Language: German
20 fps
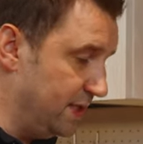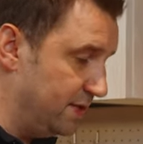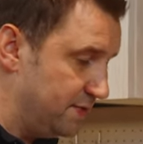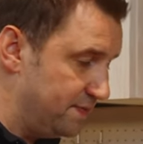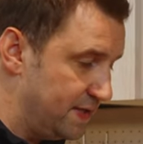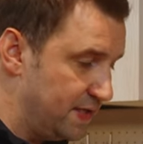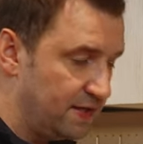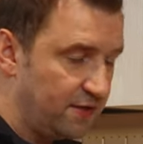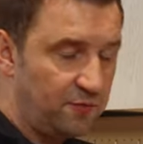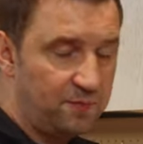Also
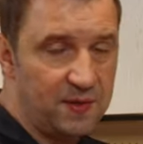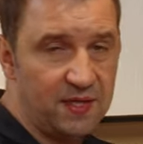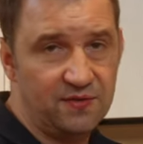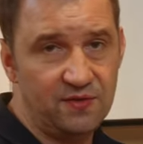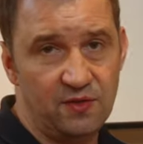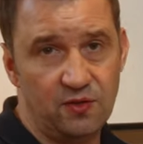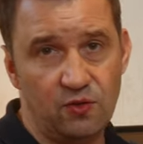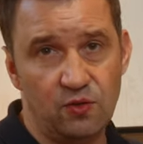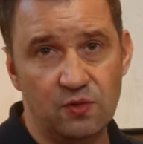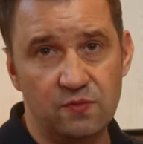wenn ihr das
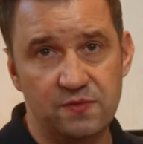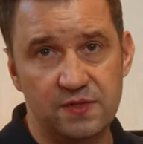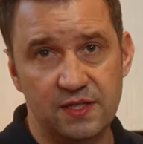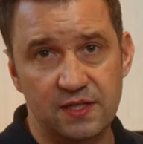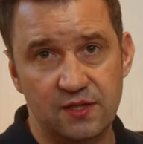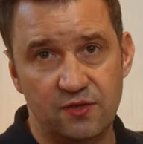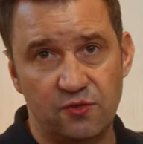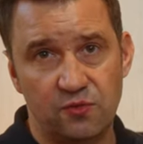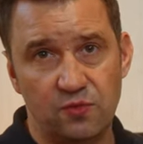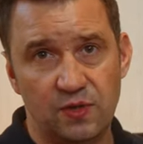passende Kochfeld
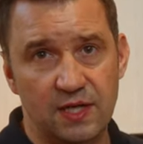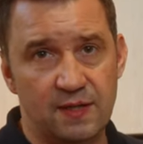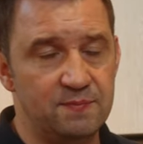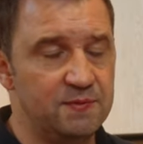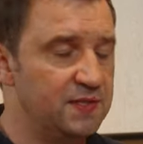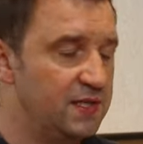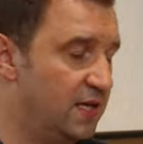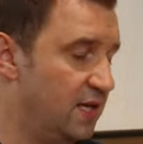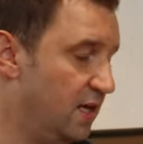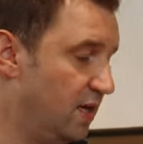dazu
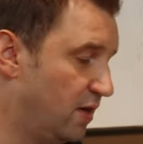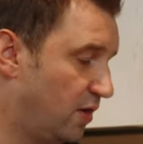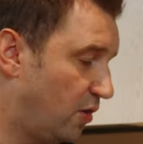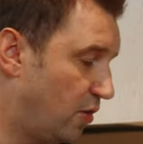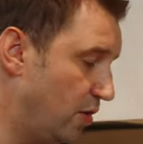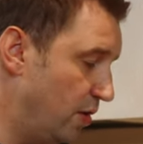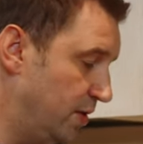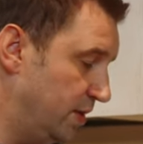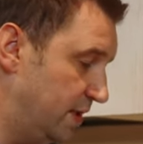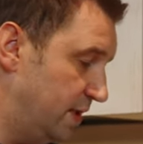habt,
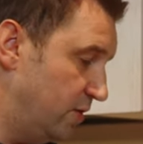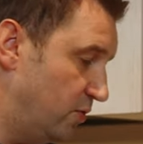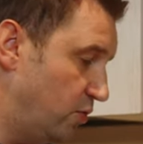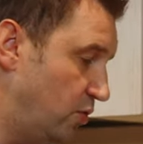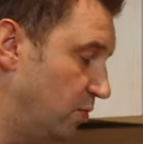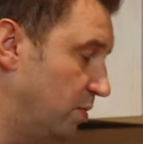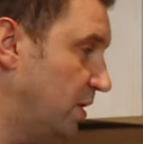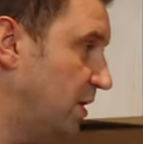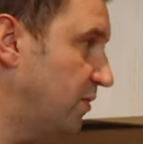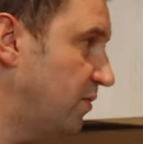könnt ihr
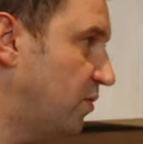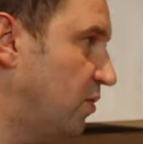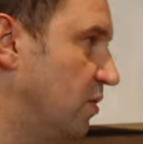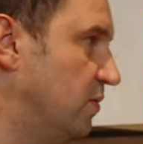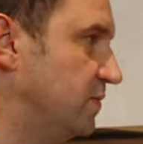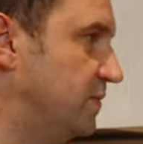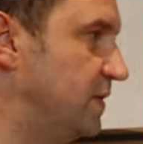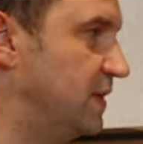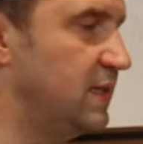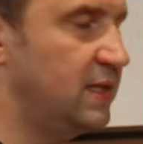über das
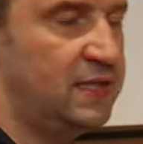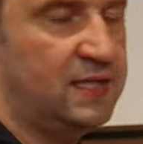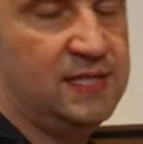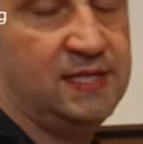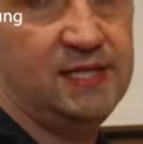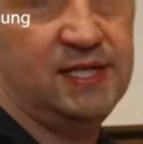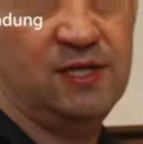Kochfeld dann halt